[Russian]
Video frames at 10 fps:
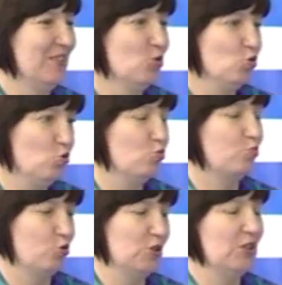Ну,
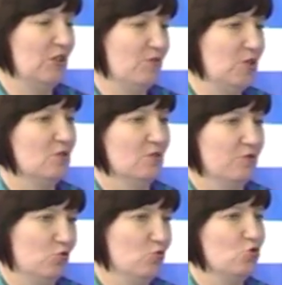просто я верила
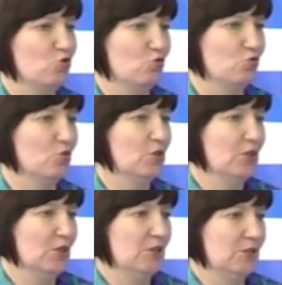в то, что
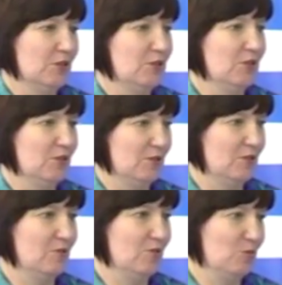здесь
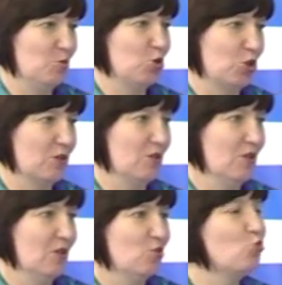немножко
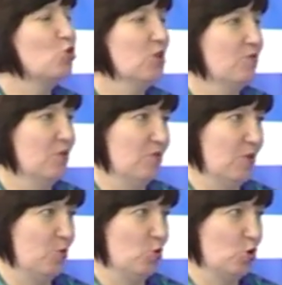душевный
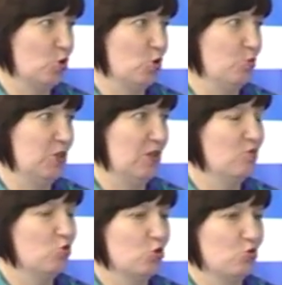вопрос. Кроме
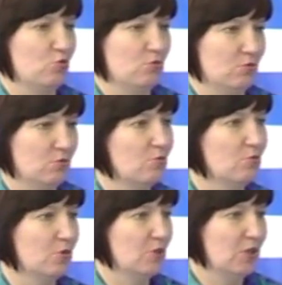того, что
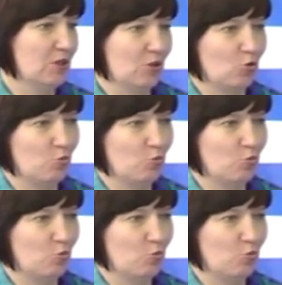он такой